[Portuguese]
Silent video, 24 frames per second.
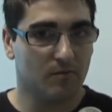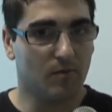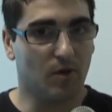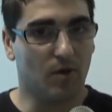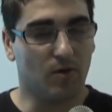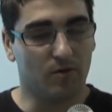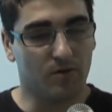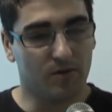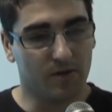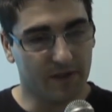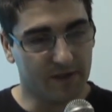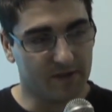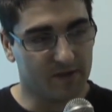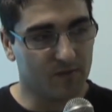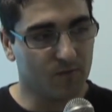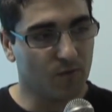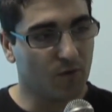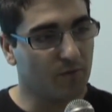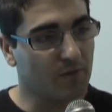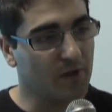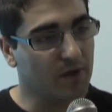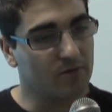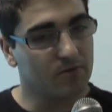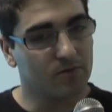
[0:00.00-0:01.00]
Bom, nesse
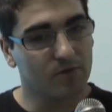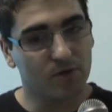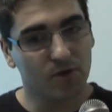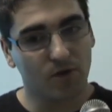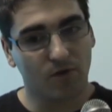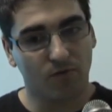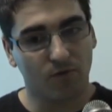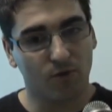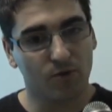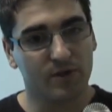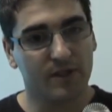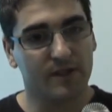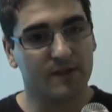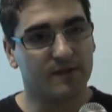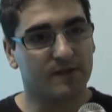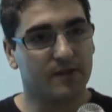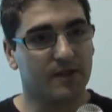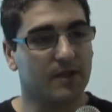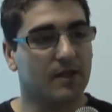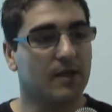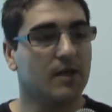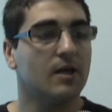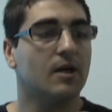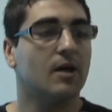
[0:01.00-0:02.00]
momento eu não vou
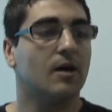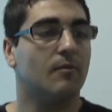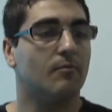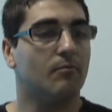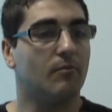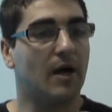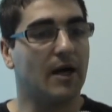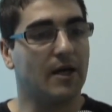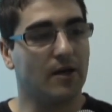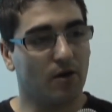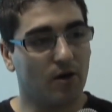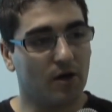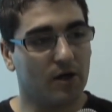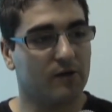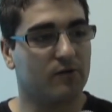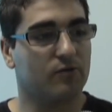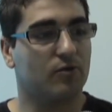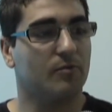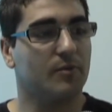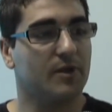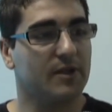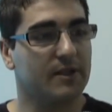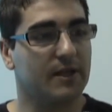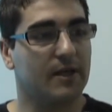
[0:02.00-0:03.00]
tecer maiores
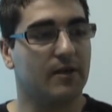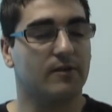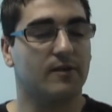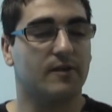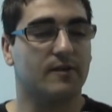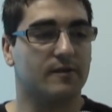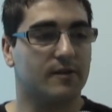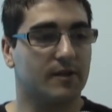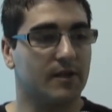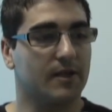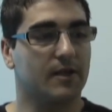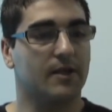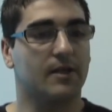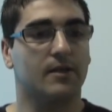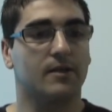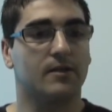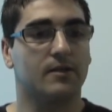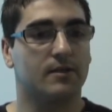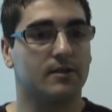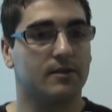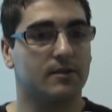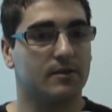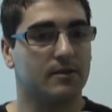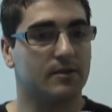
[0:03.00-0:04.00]
comentários acerca
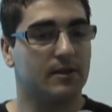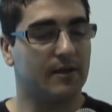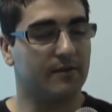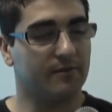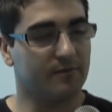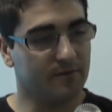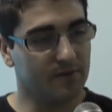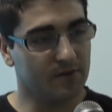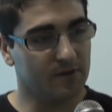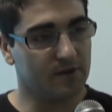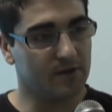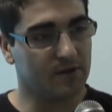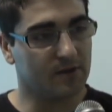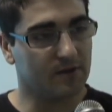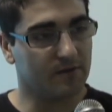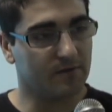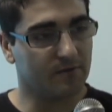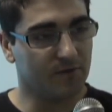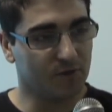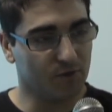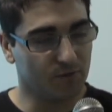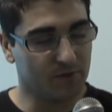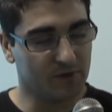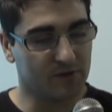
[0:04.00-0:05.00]
da eh,
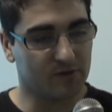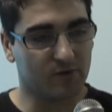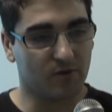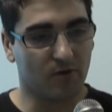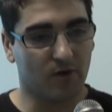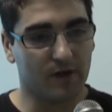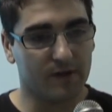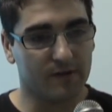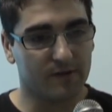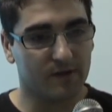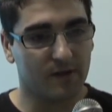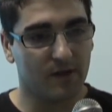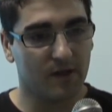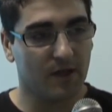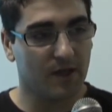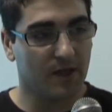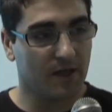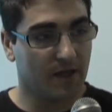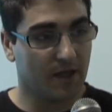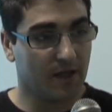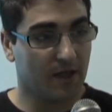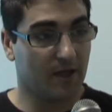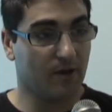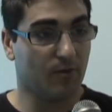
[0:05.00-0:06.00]
Vilma Escós.
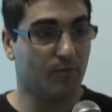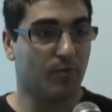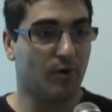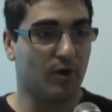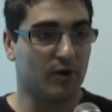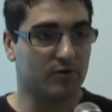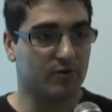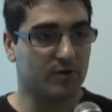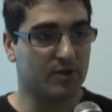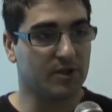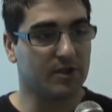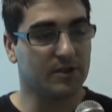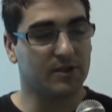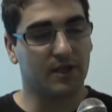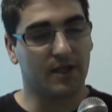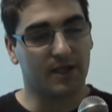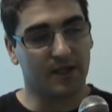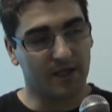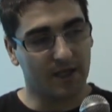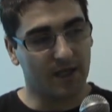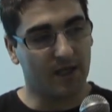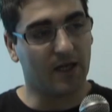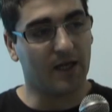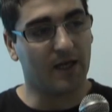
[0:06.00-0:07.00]
Eu posso
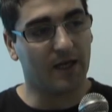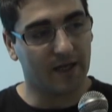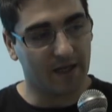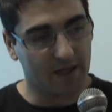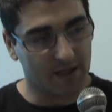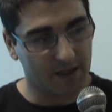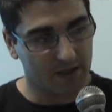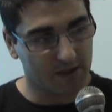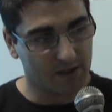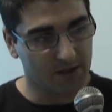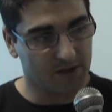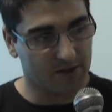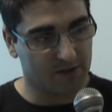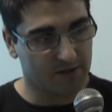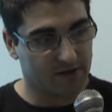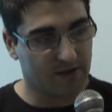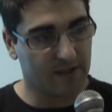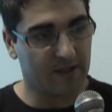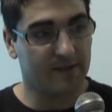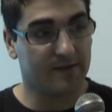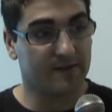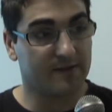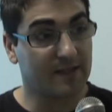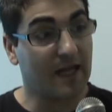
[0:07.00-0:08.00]
adiantar que ela, é
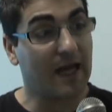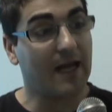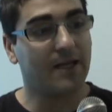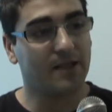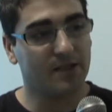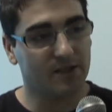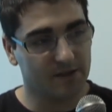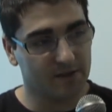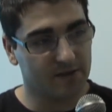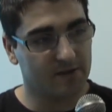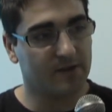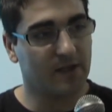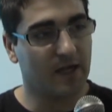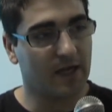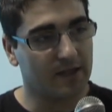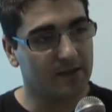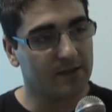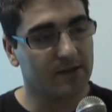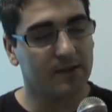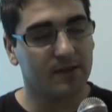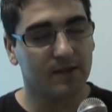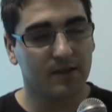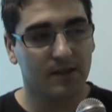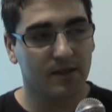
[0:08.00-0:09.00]
ela está
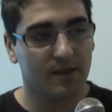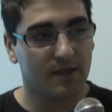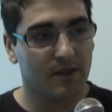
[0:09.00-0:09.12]
indiciada,